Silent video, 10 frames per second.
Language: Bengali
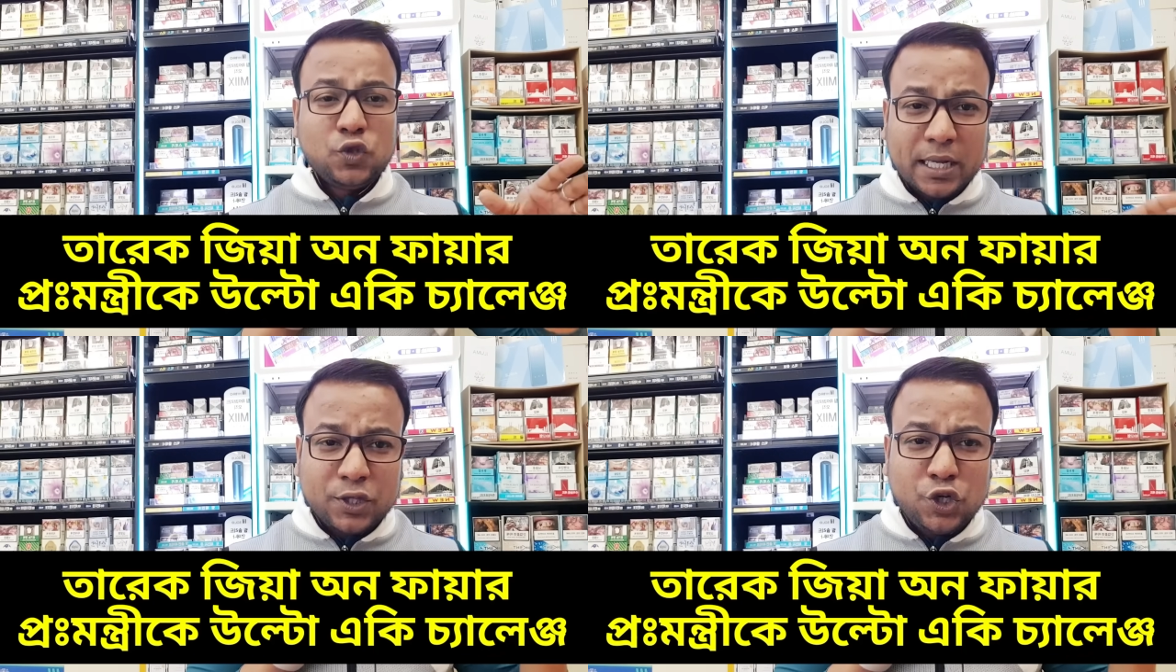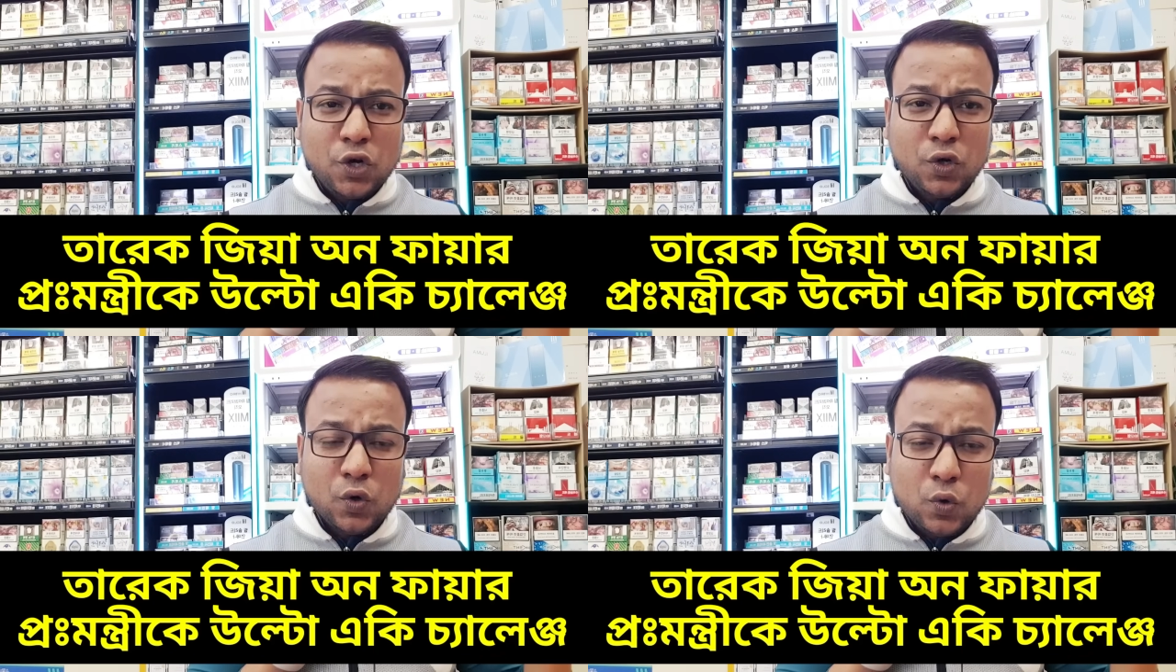
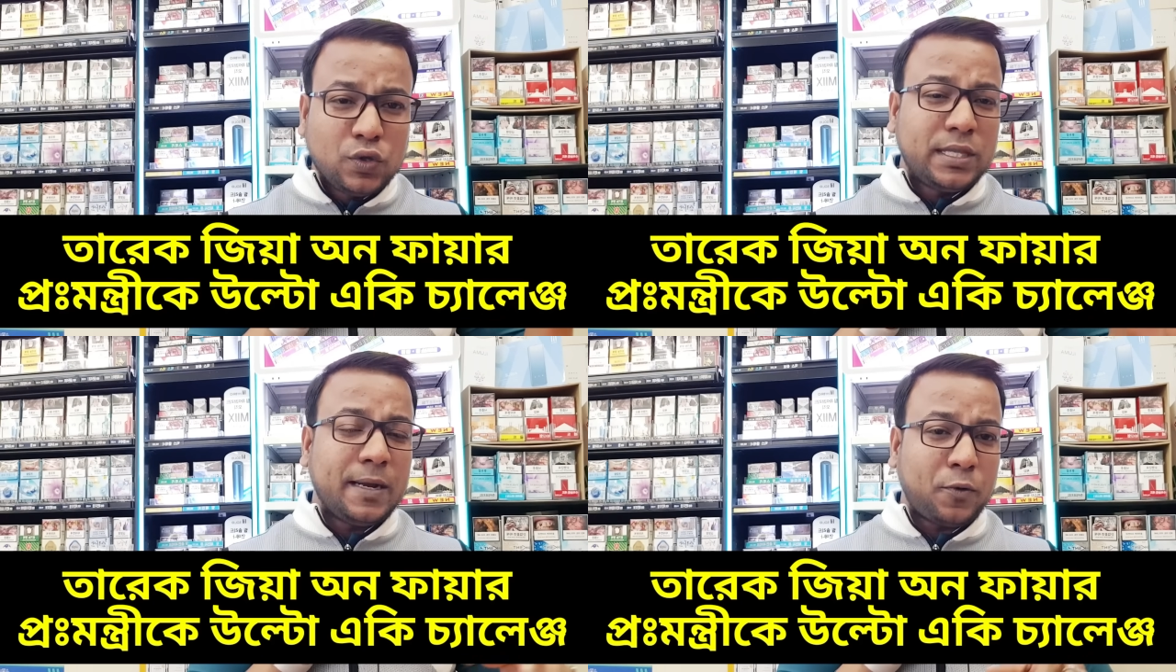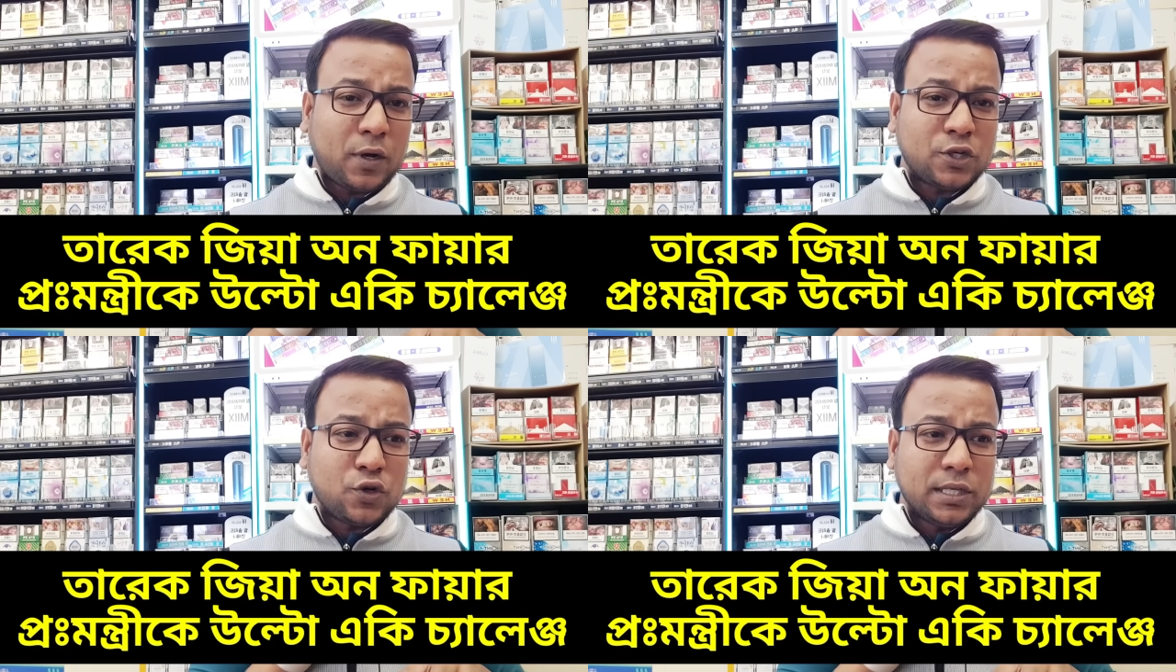জাতিসংঘ উদ্বেগ
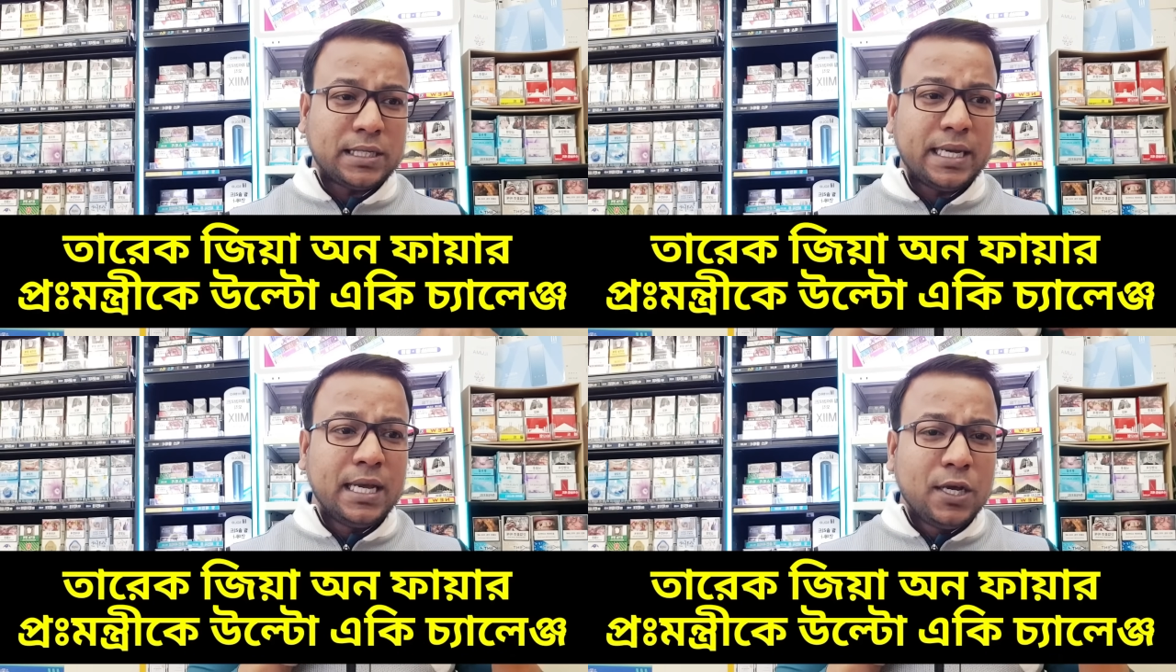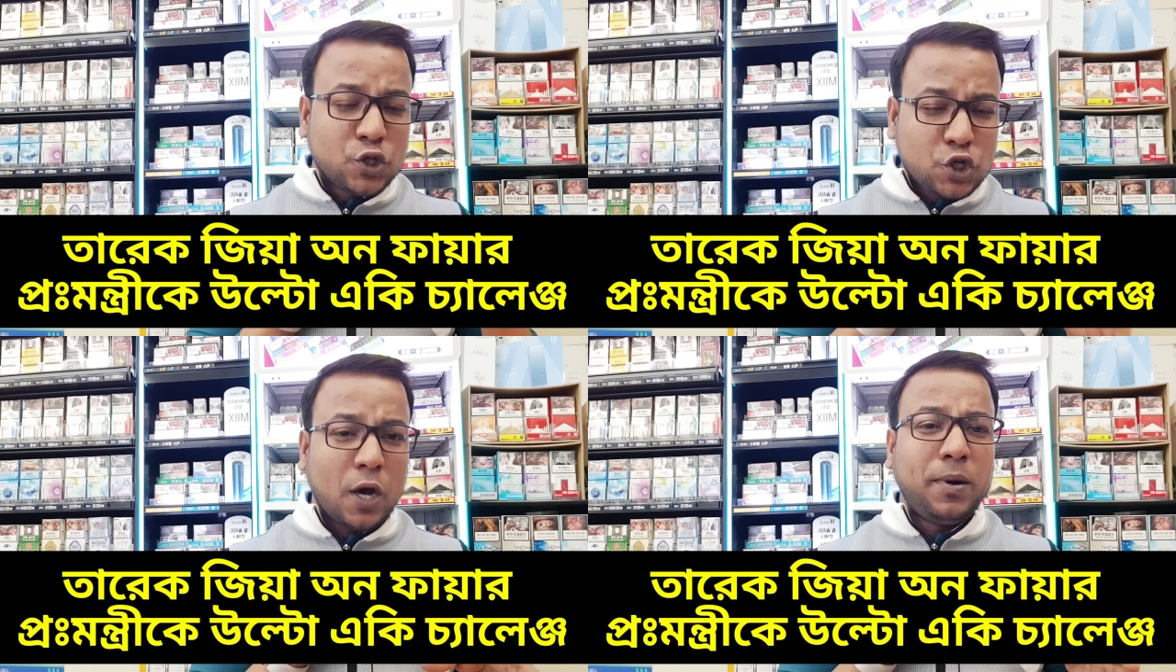প্রকাশ করেছে
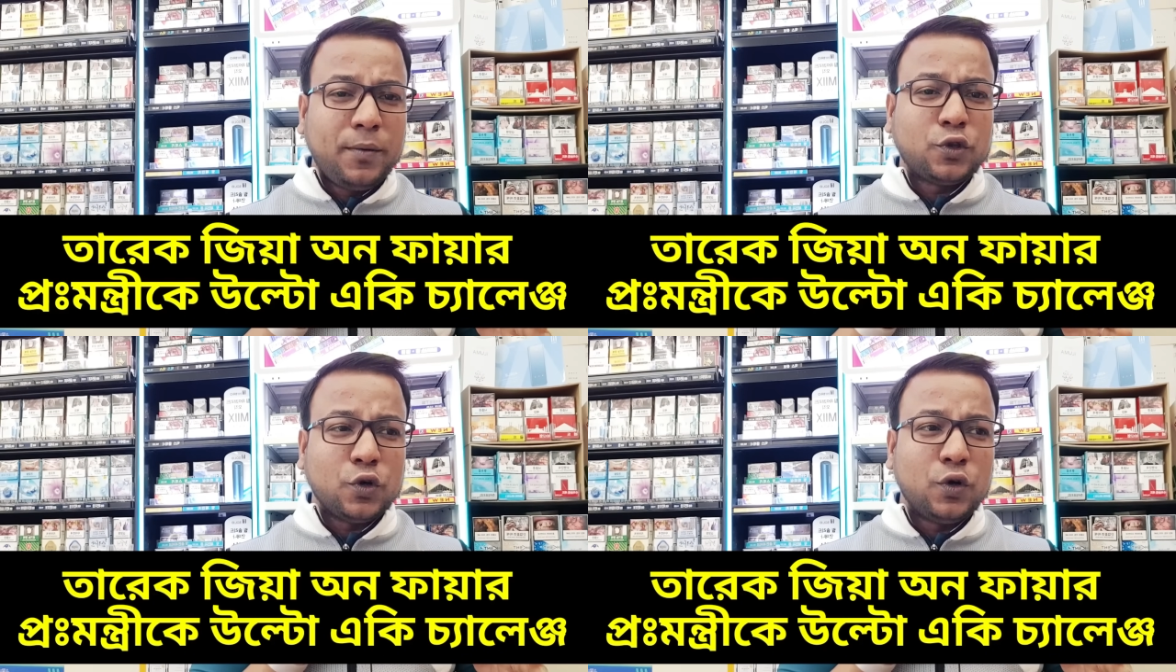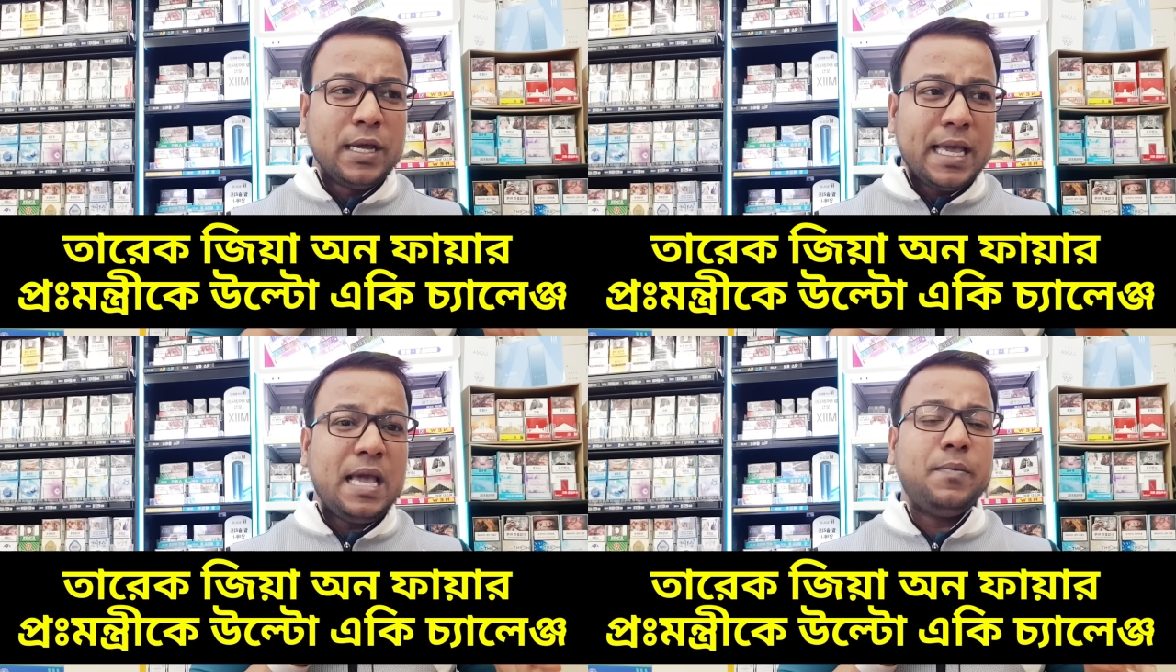সম্ভবত
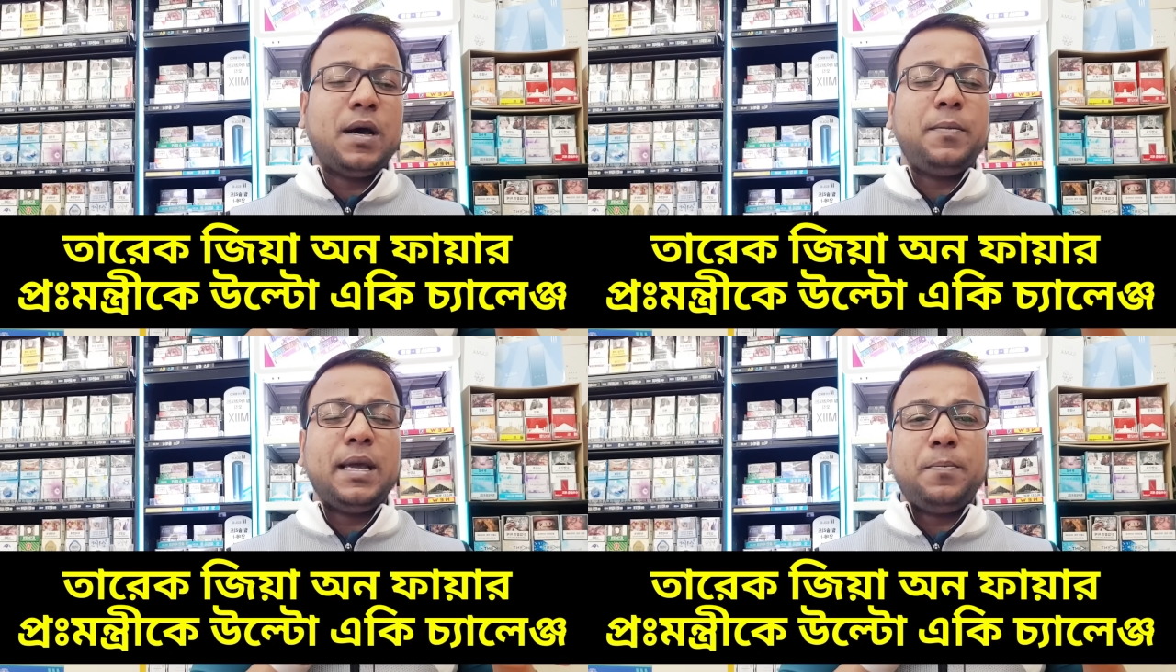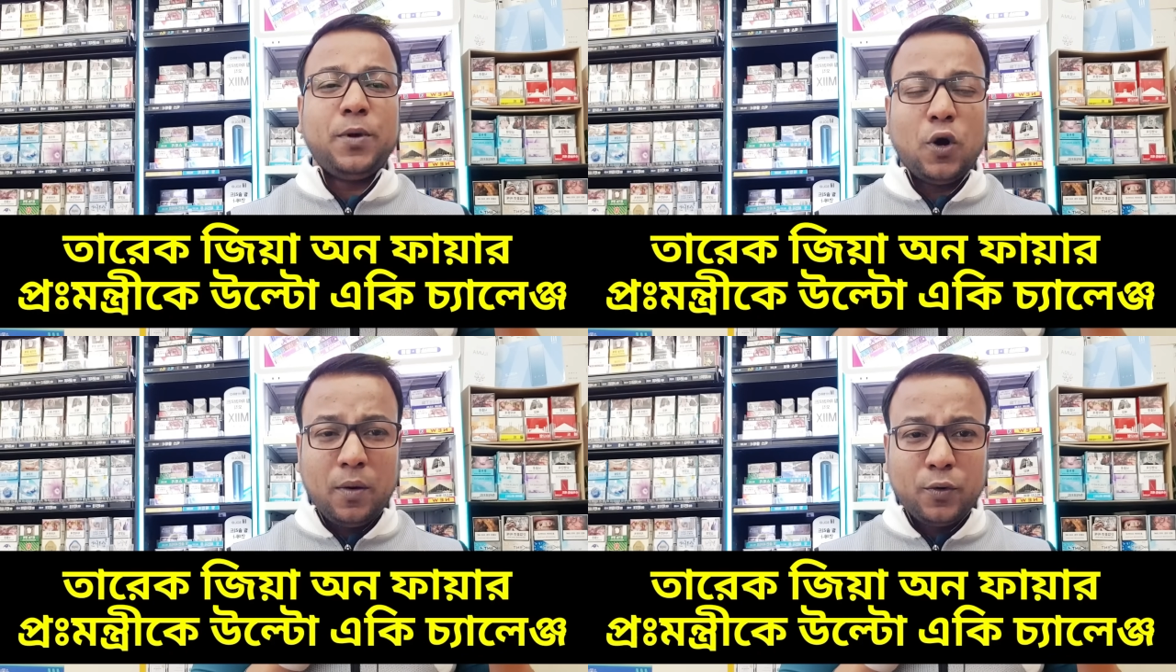এইবার
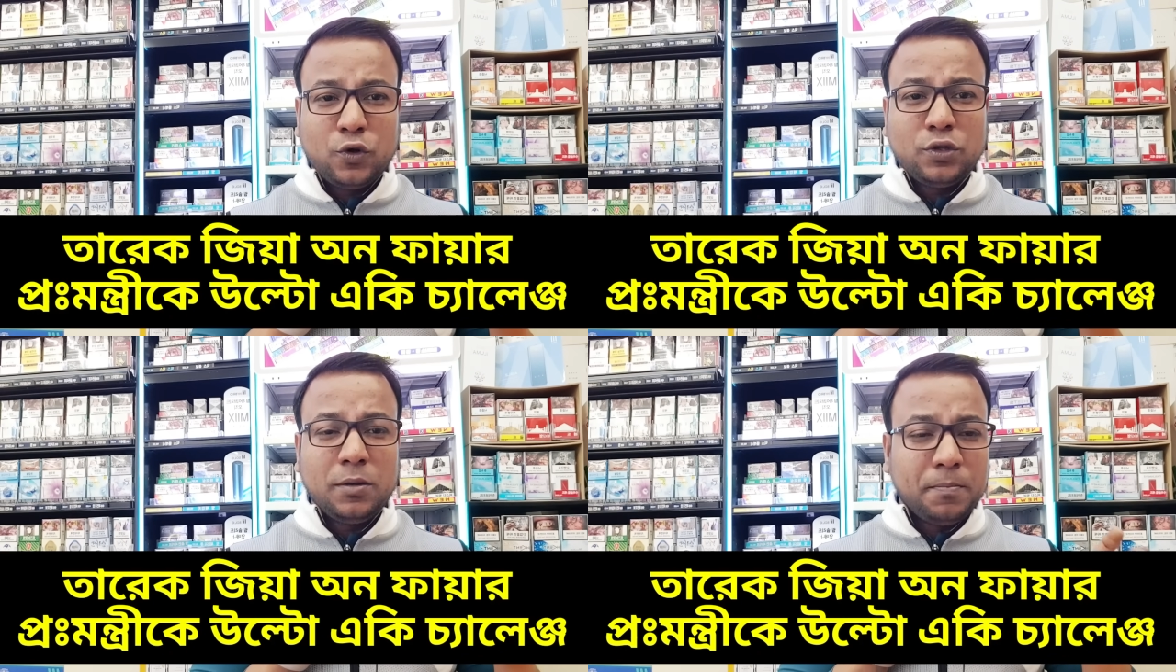বিএনপি অবরোধ